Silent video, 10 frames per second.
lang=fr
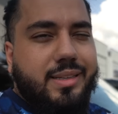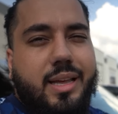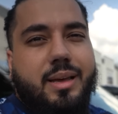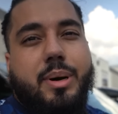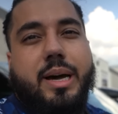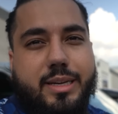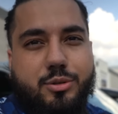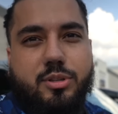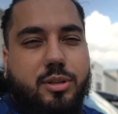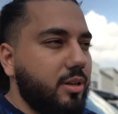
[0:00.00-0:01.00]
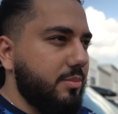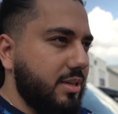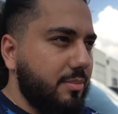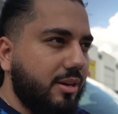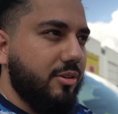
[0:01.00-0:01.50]
un mariage ou des trucs comme
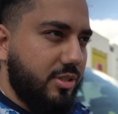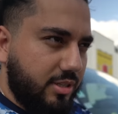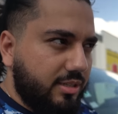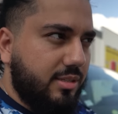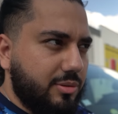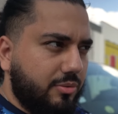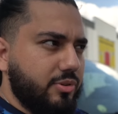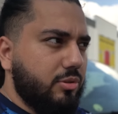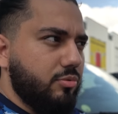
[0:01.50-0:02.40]
ça, bah, en général c'est ce qu'on fait.